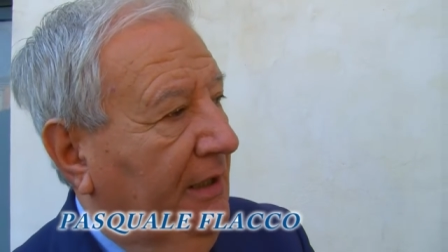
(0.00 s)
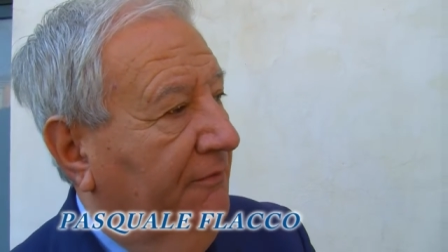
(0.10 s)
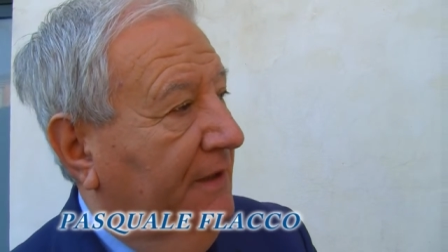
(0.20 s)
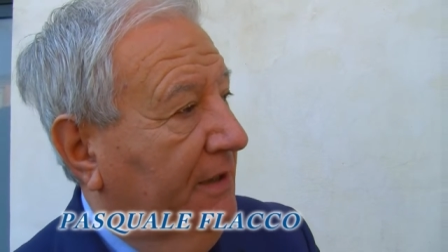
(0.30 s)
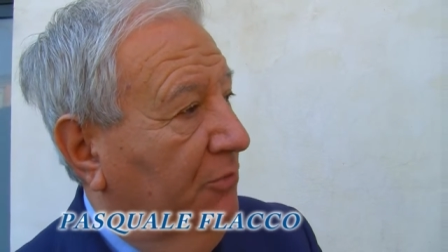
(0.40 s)

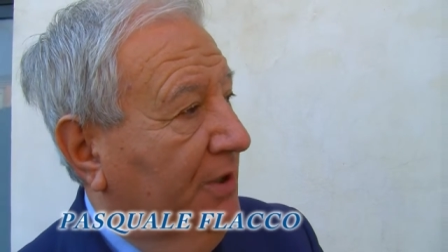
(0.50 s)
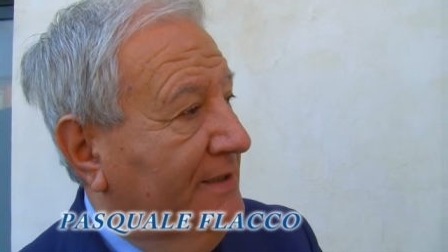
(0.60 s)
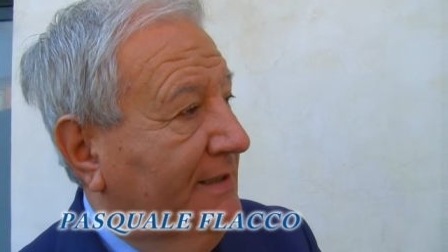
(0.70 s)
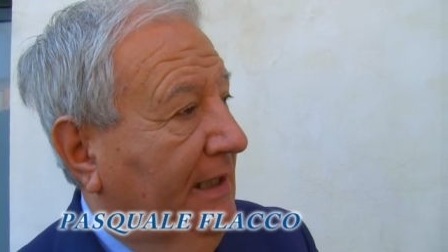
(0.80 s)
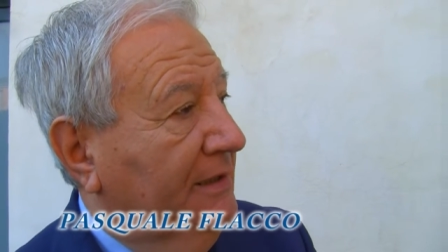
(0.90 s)
fermo
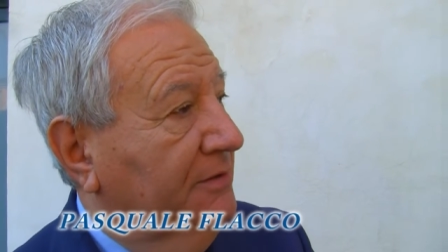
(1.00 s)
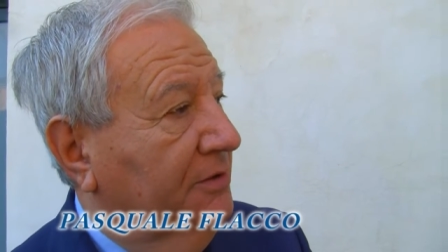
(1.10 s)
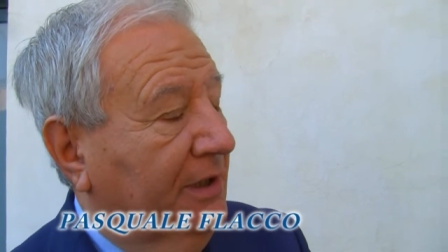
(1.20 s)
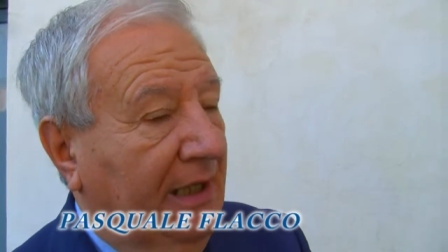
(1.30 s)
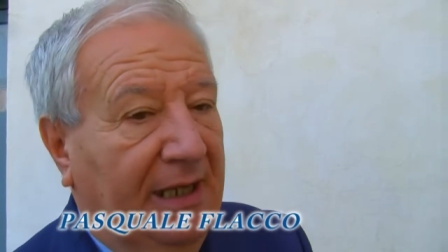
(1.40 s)

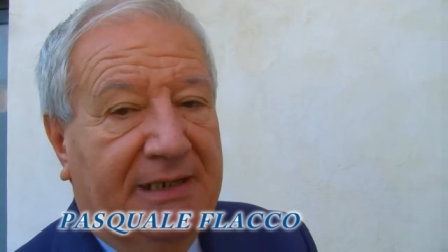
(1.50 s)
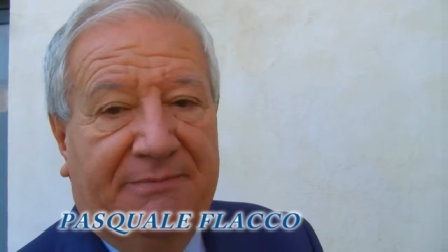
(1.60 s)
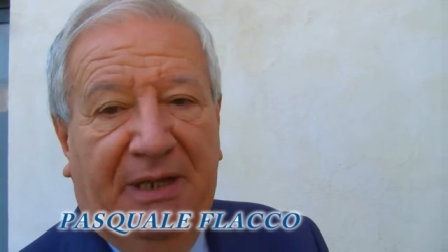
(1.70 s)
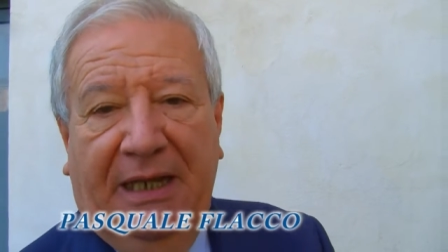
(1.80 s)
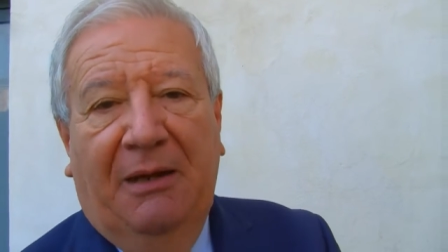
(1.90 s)
restando che
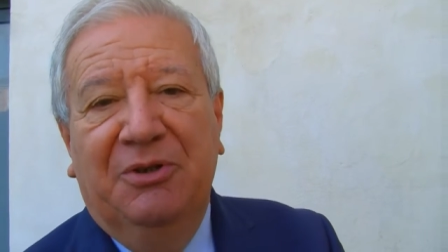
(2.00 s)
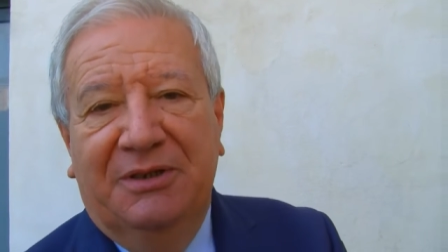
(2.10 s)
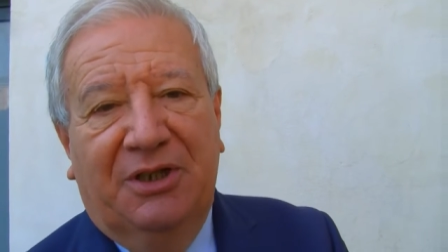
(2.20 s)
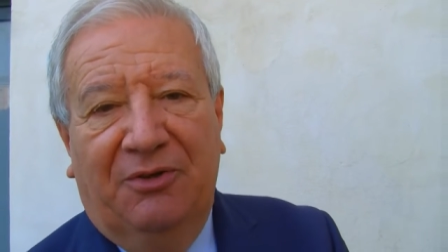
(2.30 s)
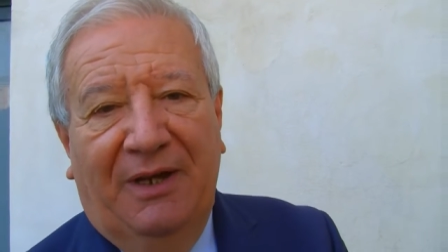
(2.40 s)
speriamo
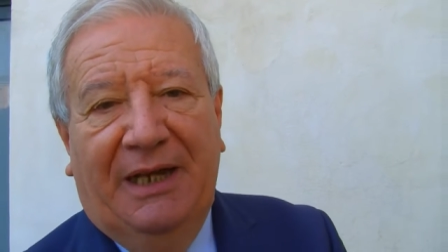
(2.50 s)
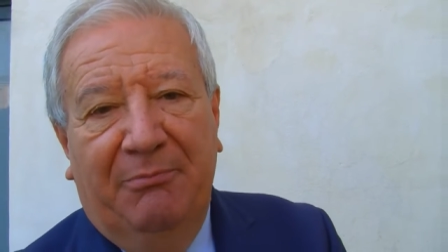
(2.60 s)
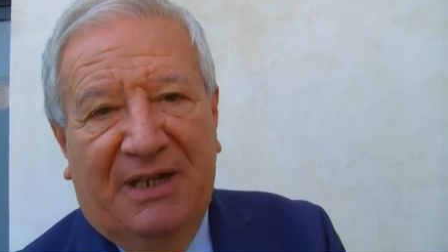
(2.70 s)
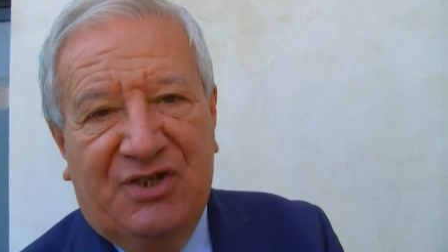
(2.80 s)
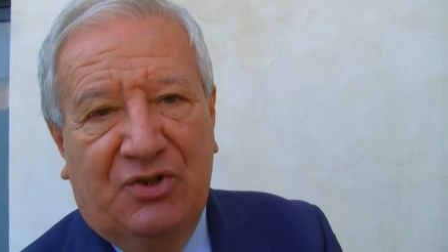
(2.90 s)
di trovare
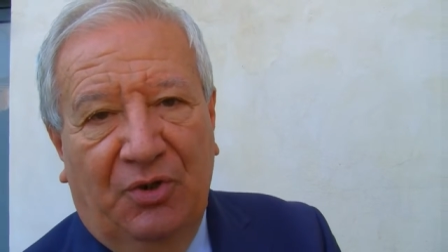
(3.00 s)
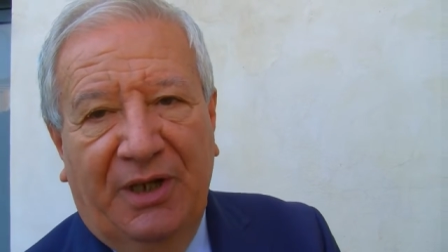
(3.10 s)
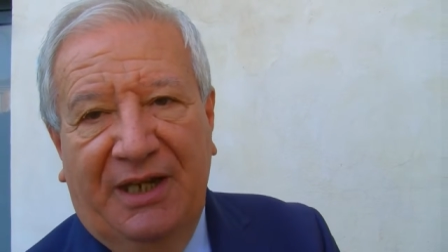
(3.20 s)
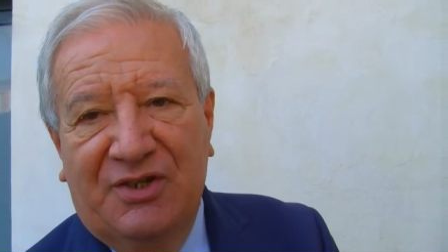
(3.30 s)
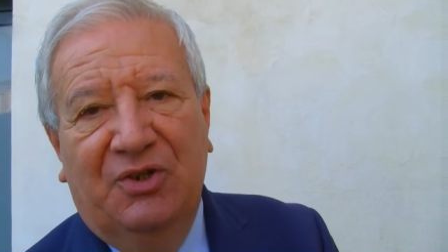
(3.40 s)

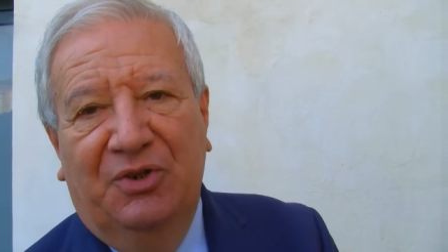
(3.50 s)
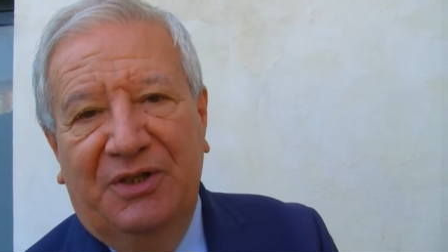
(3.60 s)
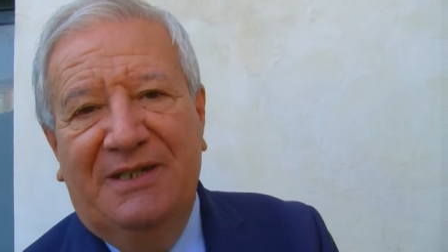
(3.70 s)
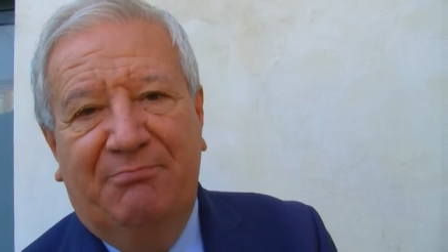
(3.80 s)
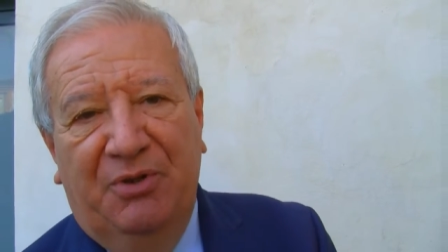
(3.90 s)
persone che sono
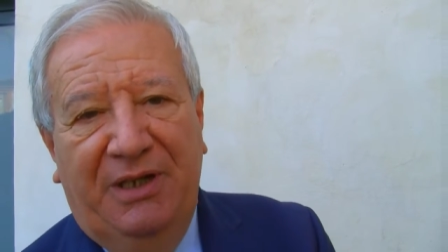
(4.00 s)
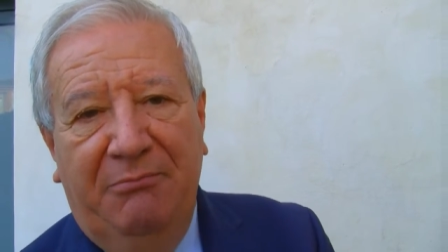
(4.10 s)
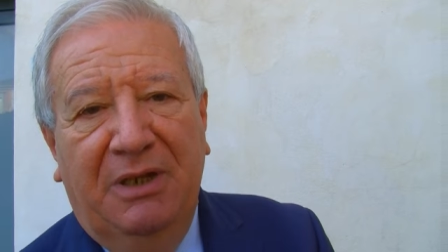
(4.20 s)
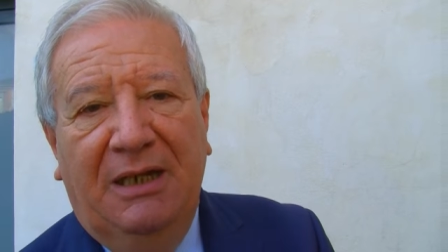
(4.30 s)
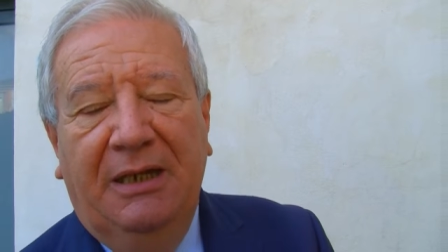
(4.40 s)

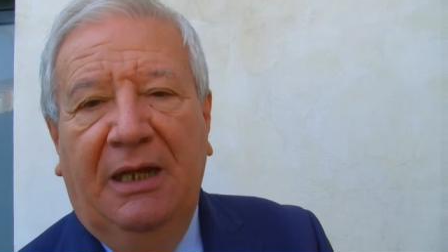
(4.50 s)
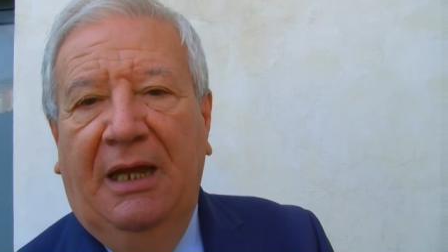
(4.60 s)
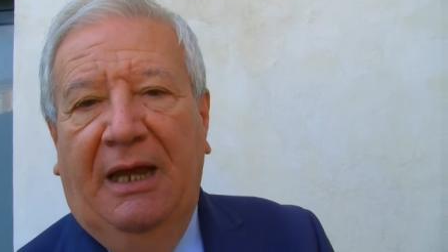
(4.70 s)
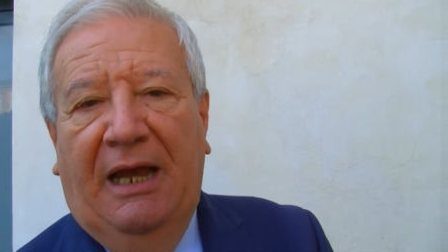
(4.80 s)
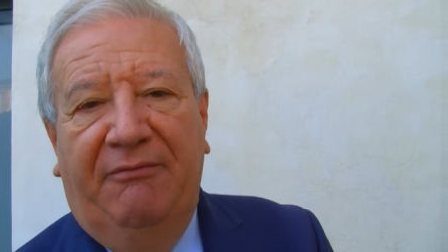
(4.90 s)
disponibili
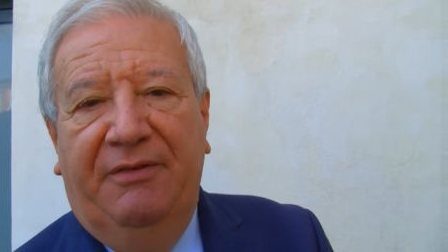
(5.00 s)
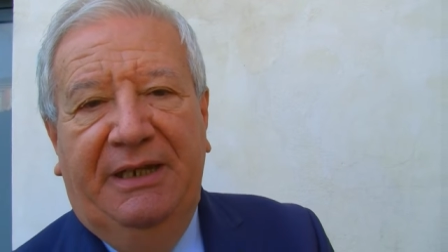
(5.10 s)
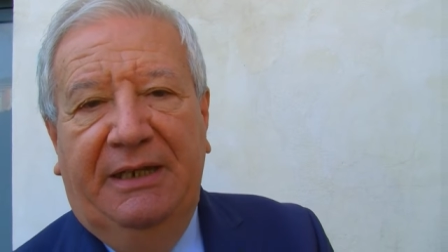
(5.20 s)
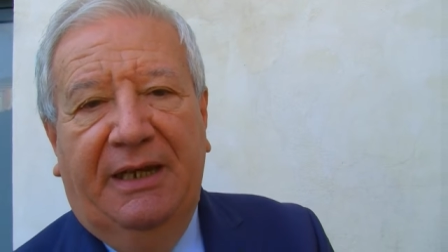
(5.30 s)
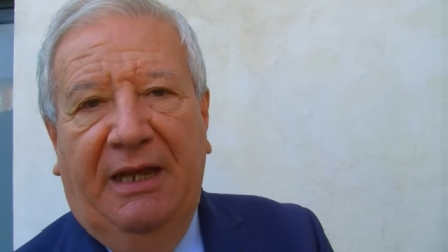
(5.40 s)
a
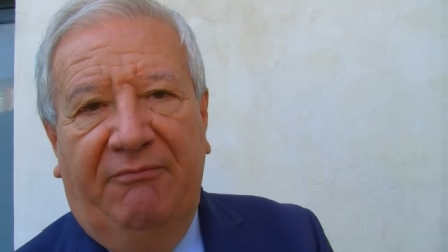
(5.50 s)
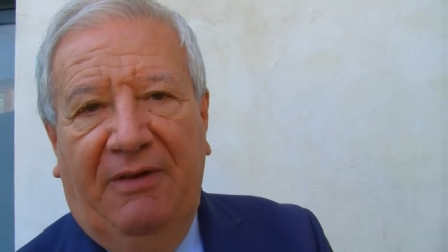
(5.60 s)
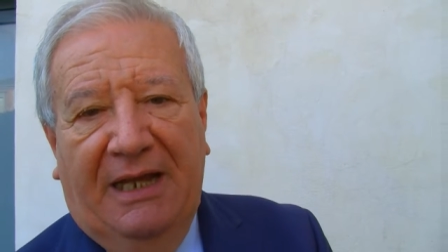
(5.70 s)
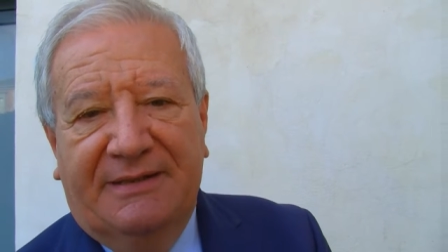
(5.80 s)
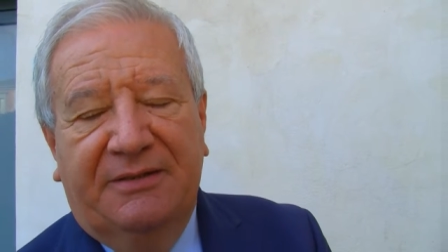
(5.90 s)
venire a
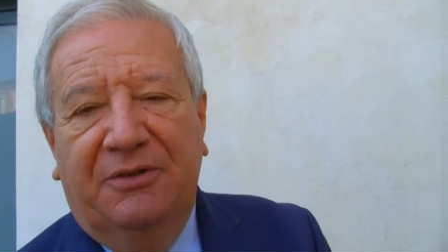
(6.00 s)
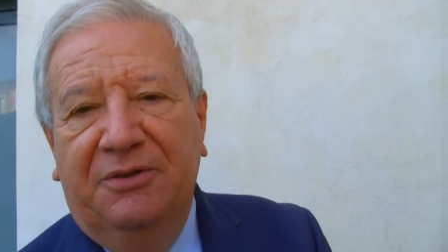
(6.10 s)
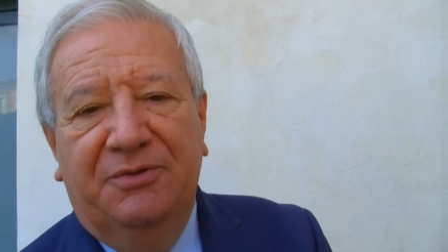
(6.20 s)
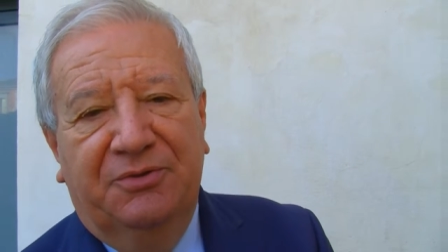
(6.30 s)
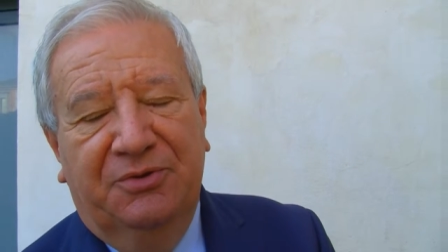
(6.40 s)
Vasto.
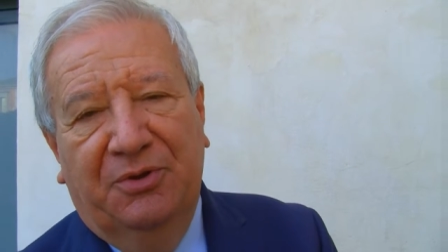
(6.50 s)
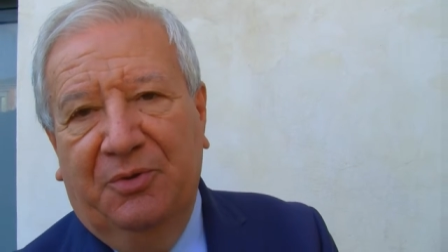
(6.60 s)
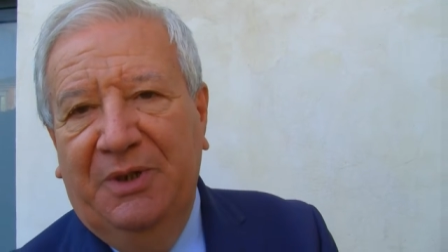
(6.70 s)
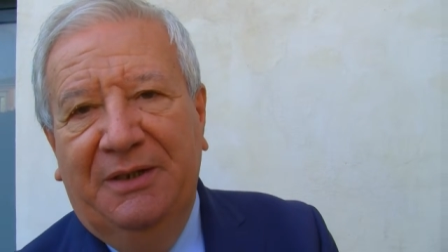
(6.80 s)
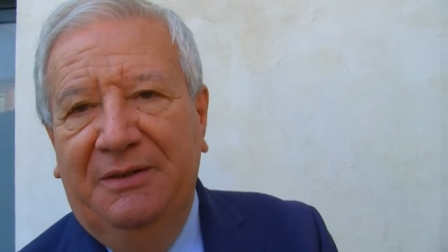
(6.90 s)
Tutto
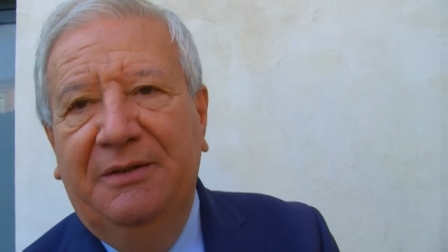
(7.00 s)
qui.